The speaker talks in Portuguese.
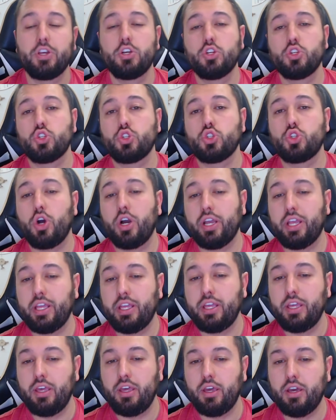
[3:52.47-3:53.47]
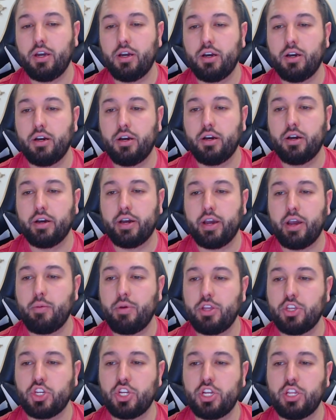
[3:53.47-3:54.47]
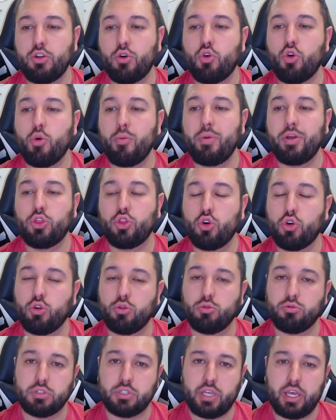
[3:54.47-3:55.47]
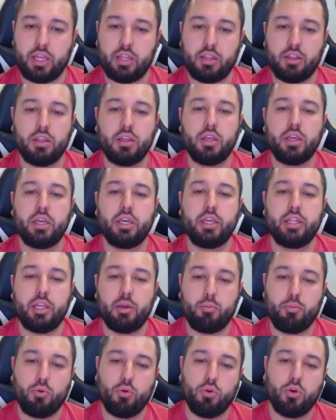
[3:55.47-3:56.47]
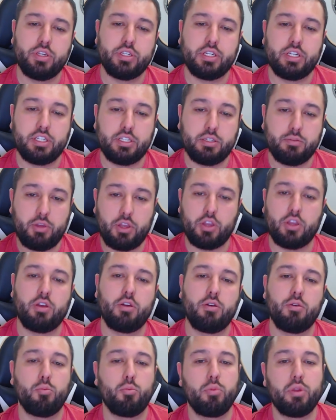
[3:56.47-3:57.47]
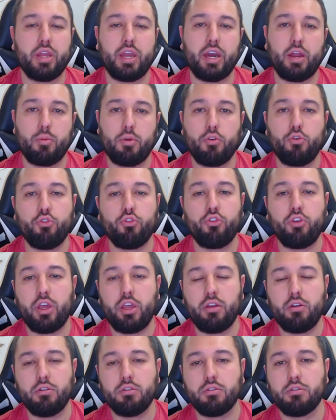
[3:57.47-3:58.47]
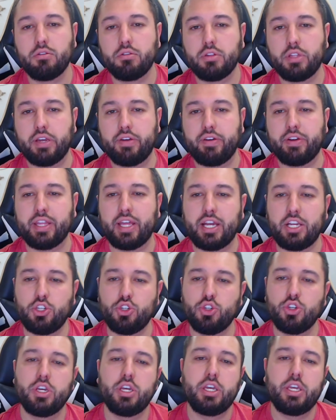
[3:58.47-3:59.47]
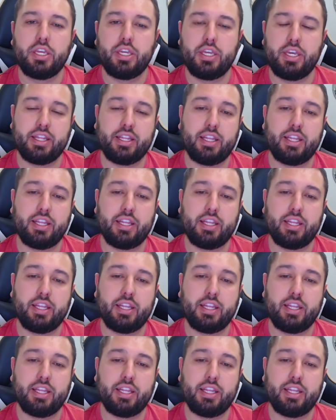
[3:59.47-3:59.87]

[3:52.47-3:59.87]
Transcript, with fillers: Só que, uh, realmente, ele não comentou com o Sam, e depois eles meio que brigaram meio feio, na verdade, e até